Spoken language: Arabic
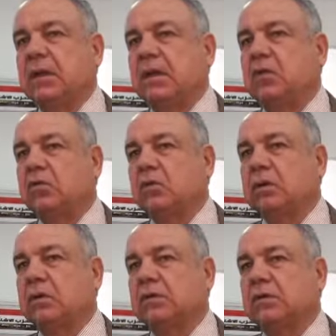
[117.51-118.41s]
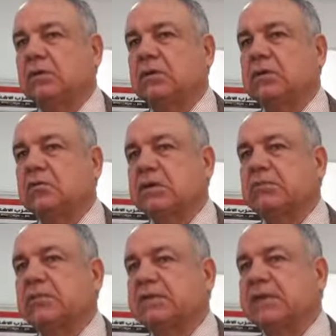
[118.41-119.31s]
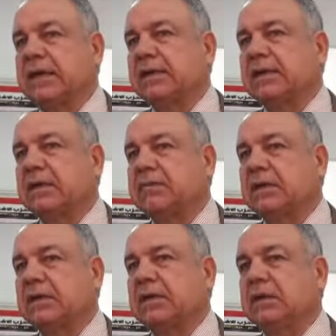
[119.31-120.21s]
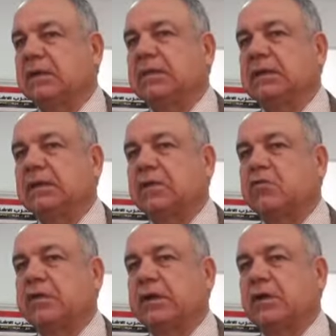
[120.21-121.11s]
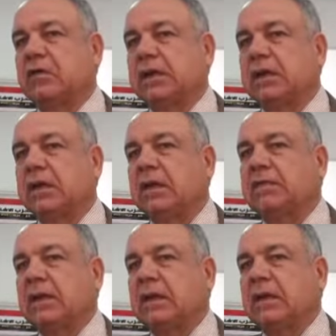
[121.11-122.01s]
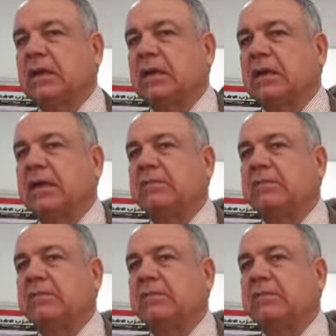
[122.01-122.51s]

الخطورة وتسبب إزعاجا كبيرا حينما نكتشف أن هناك آه،